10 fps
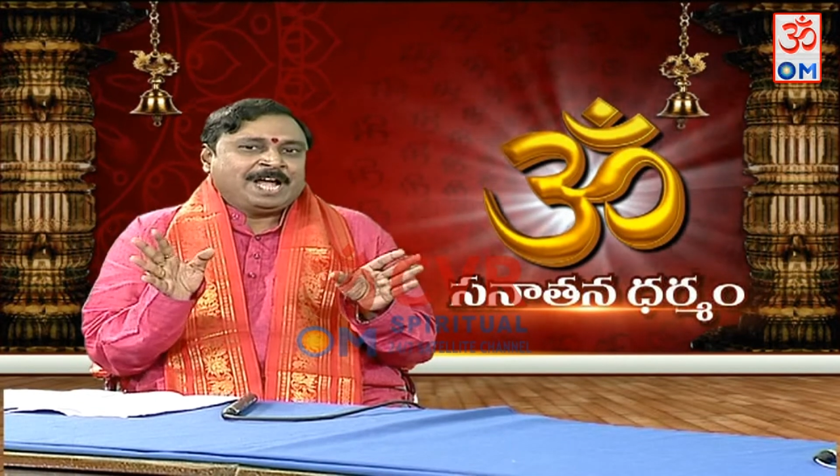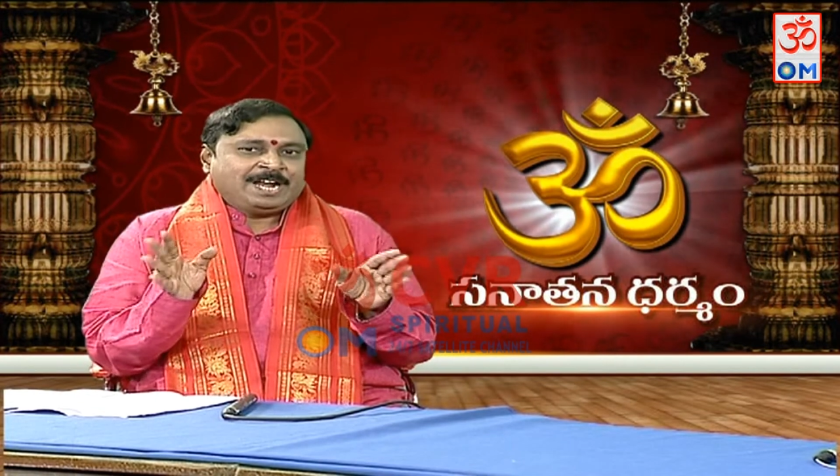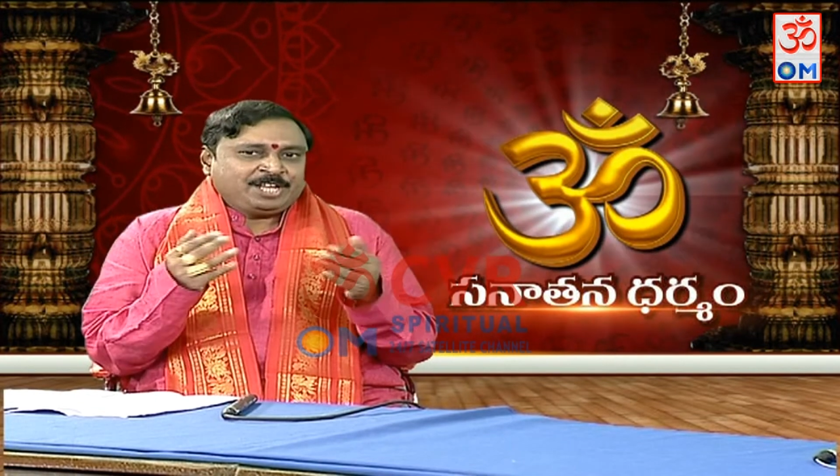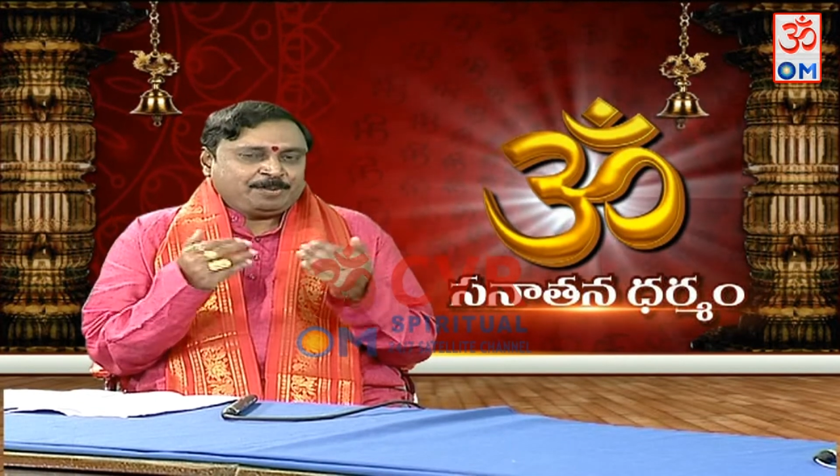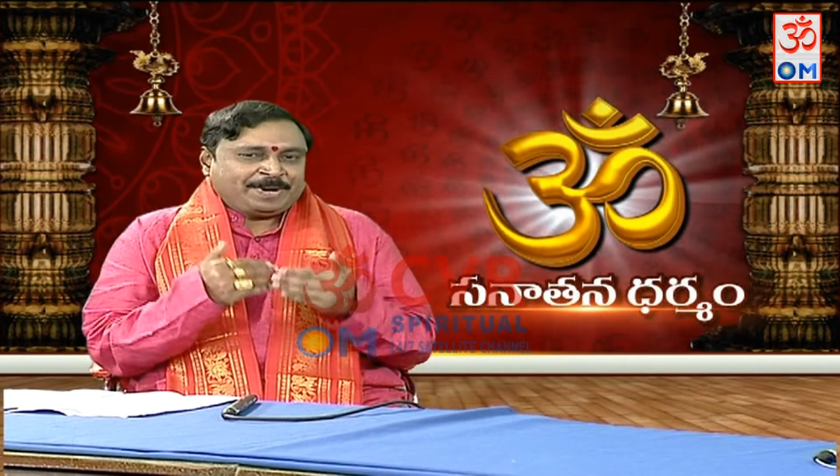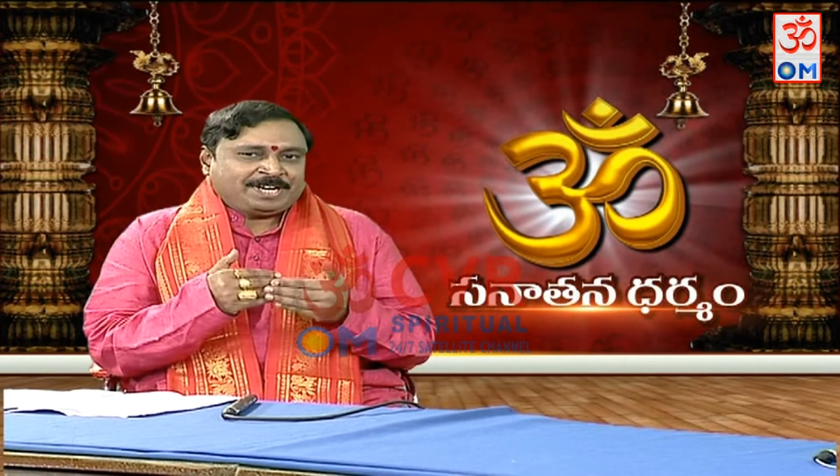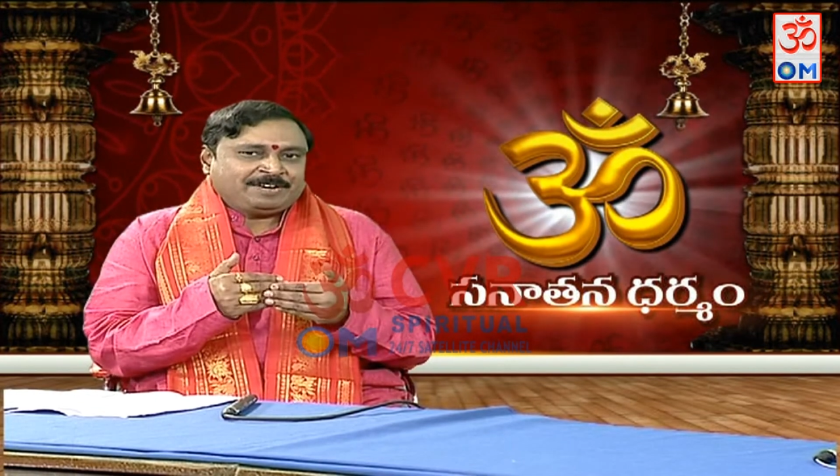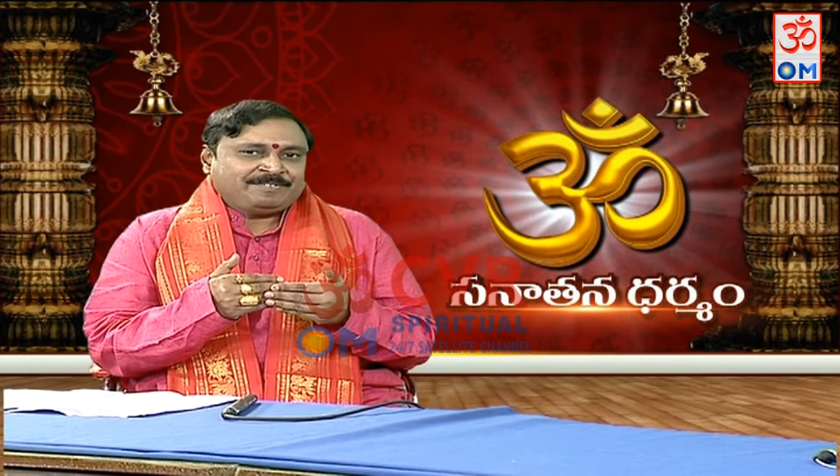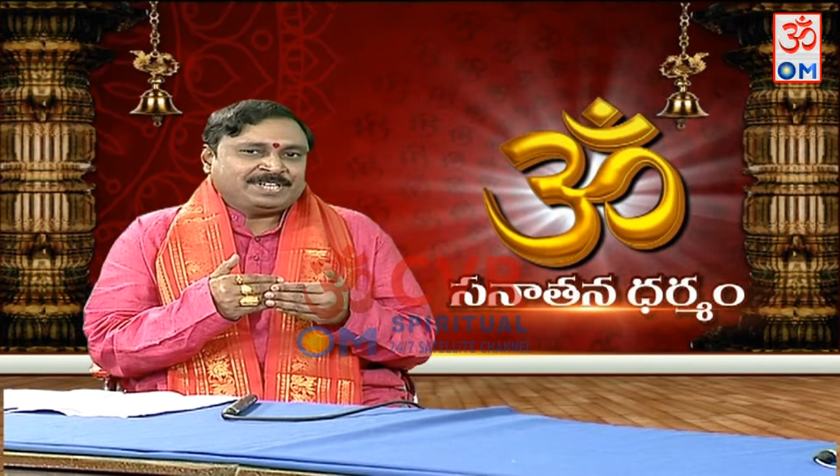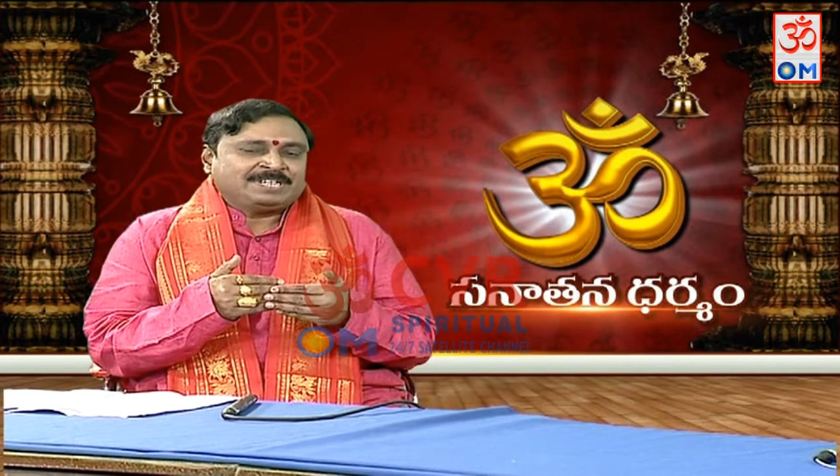అంటే ఈ
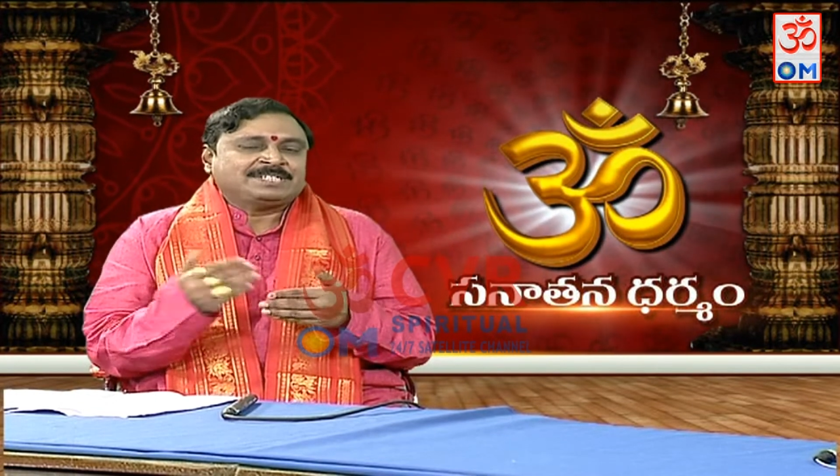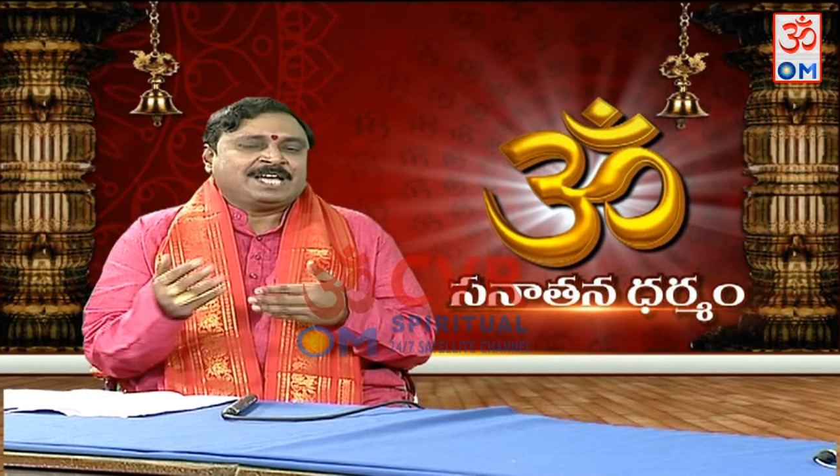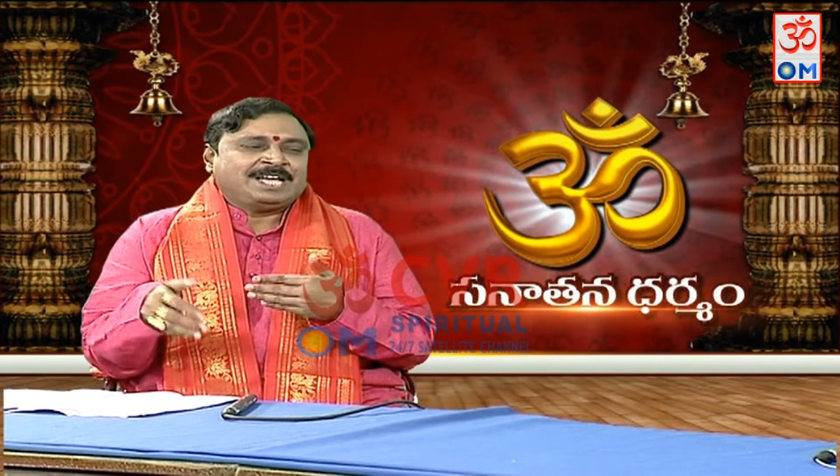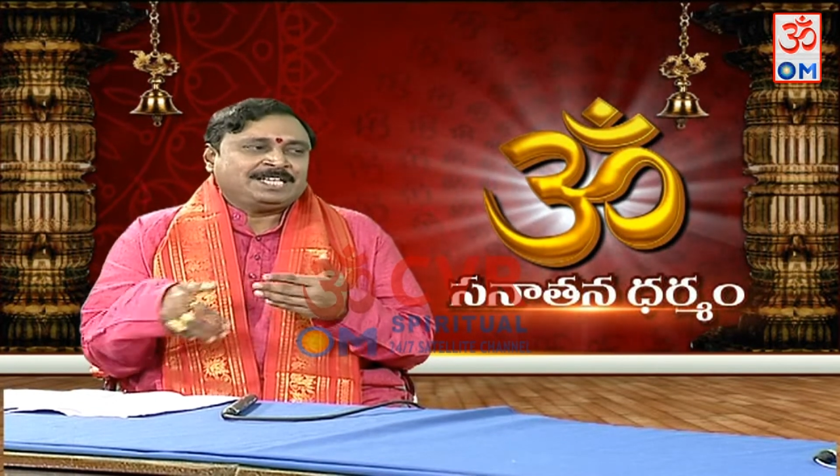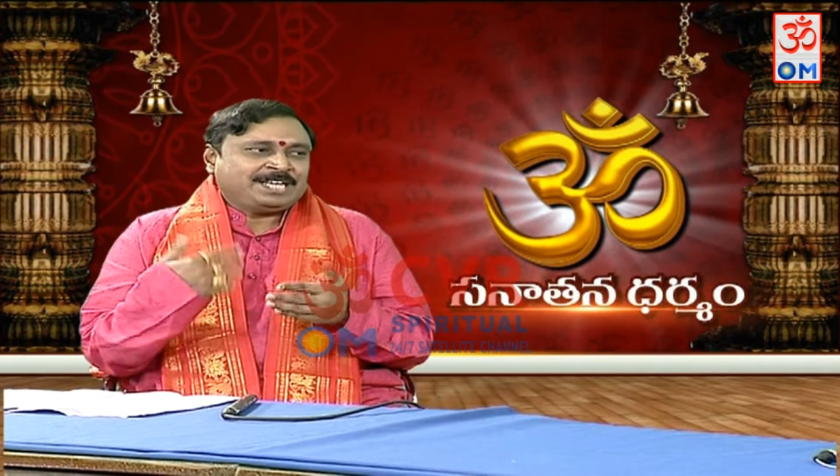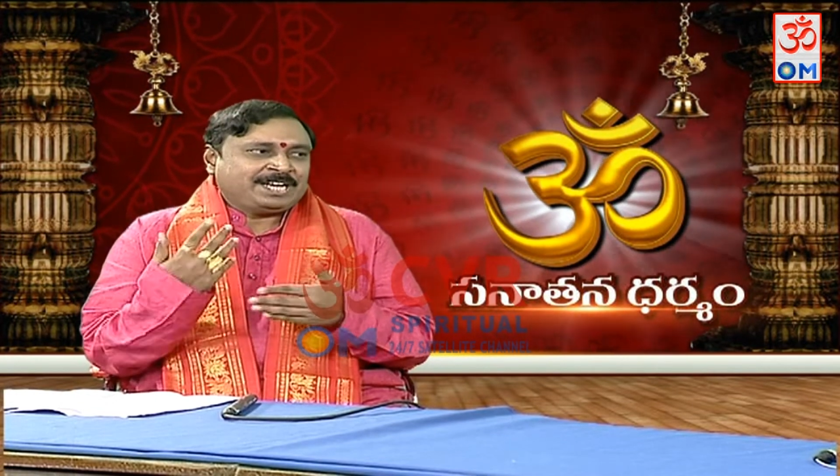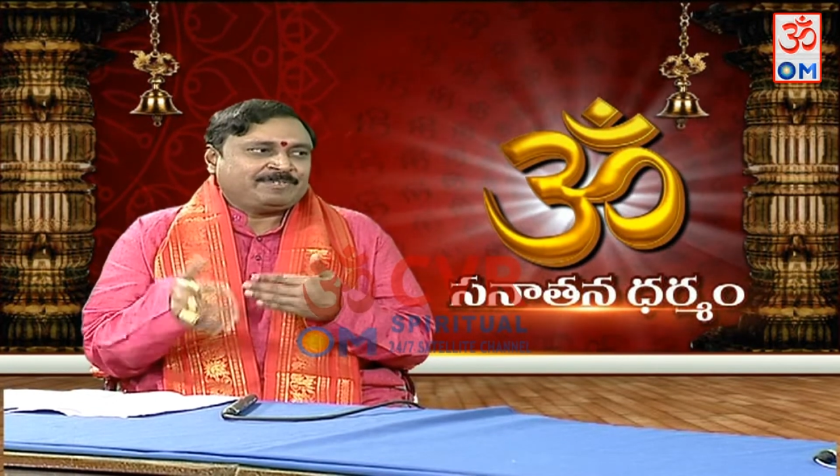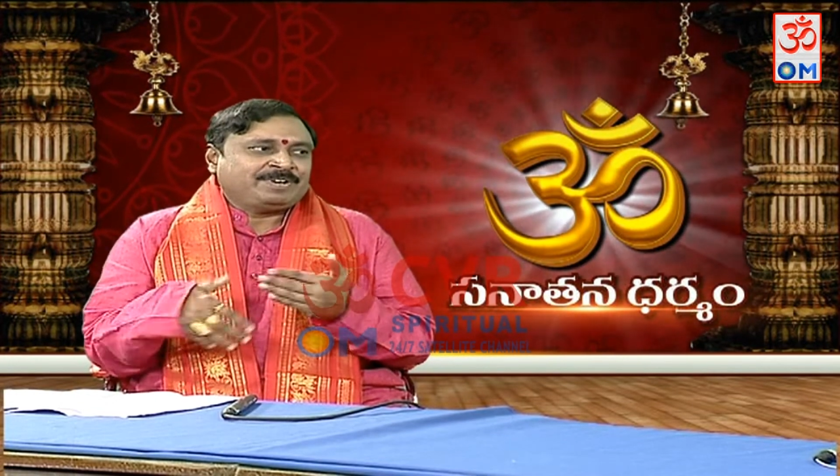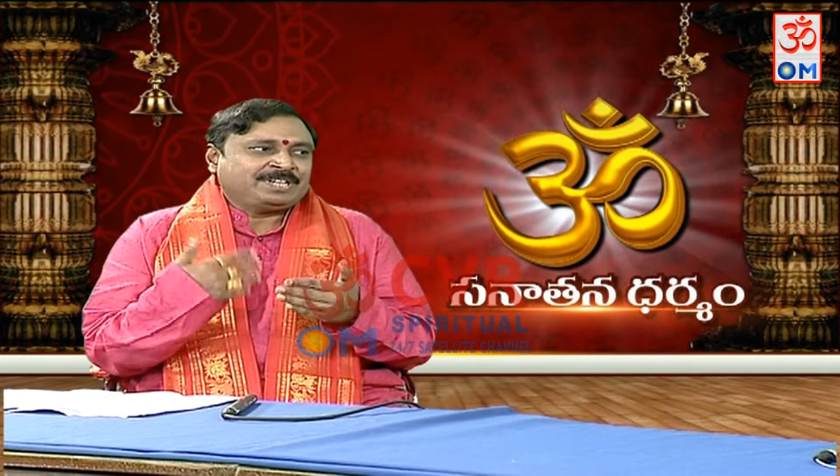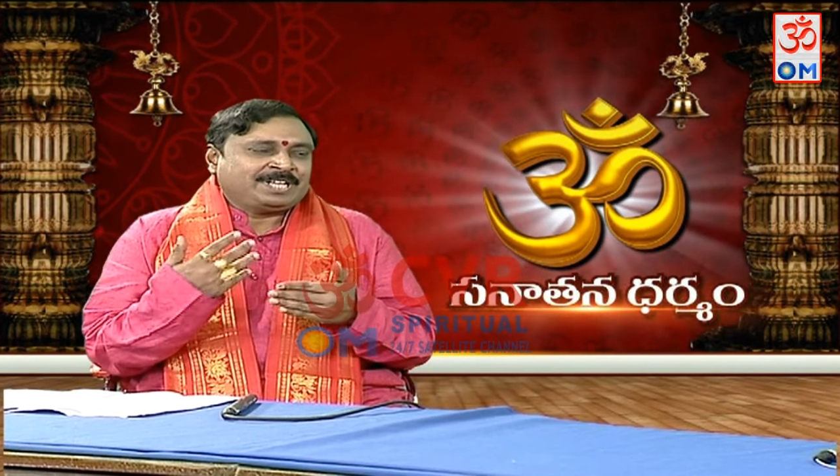పెట్టడం ఏంటంటే సహాయం
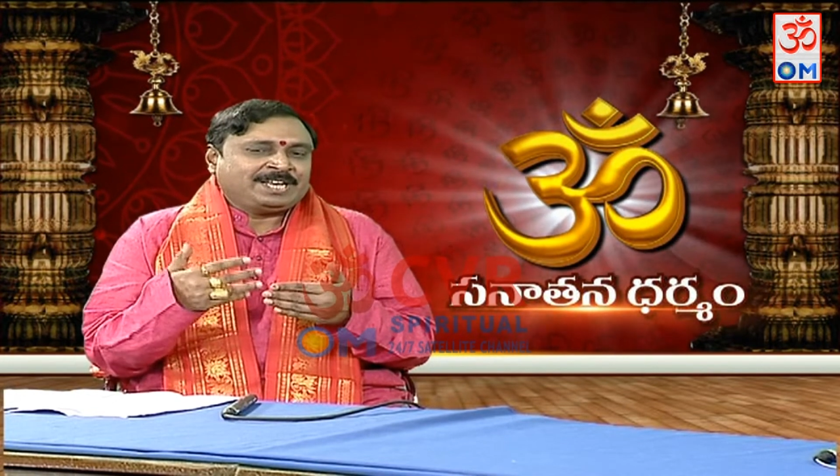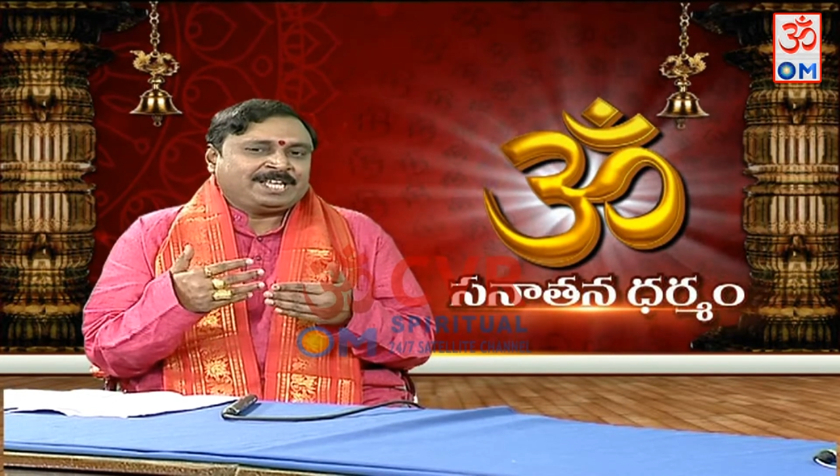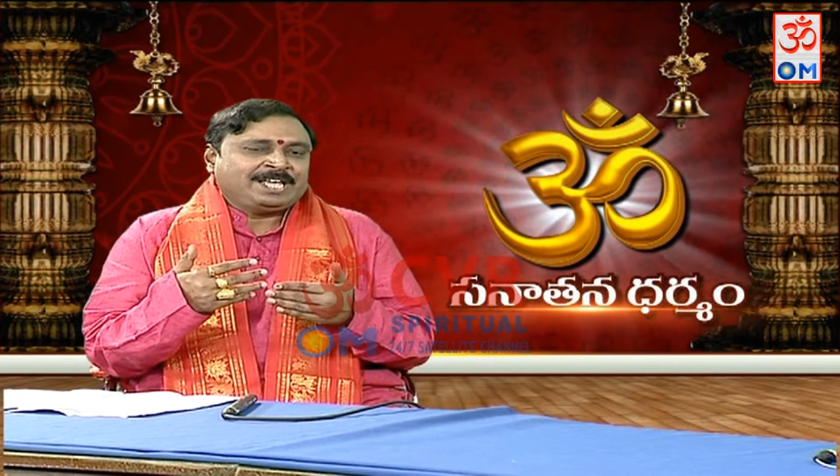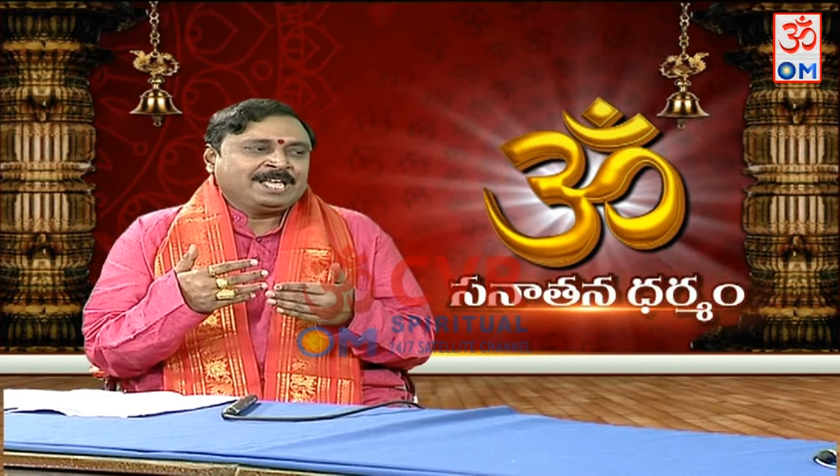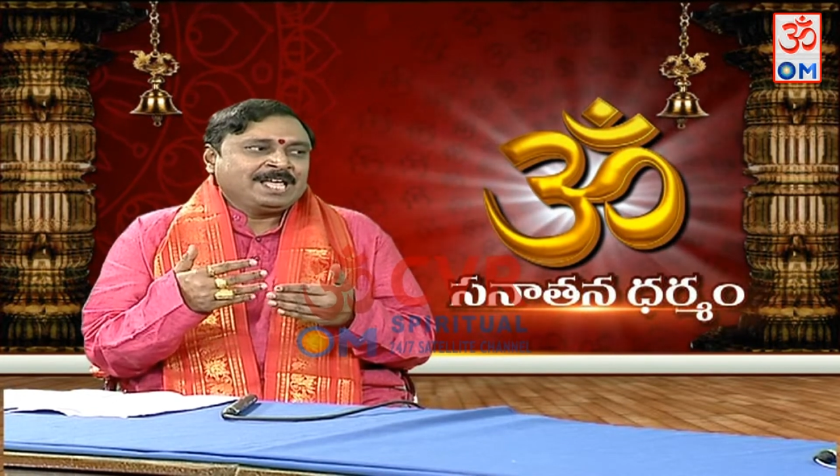చేయడం దానికి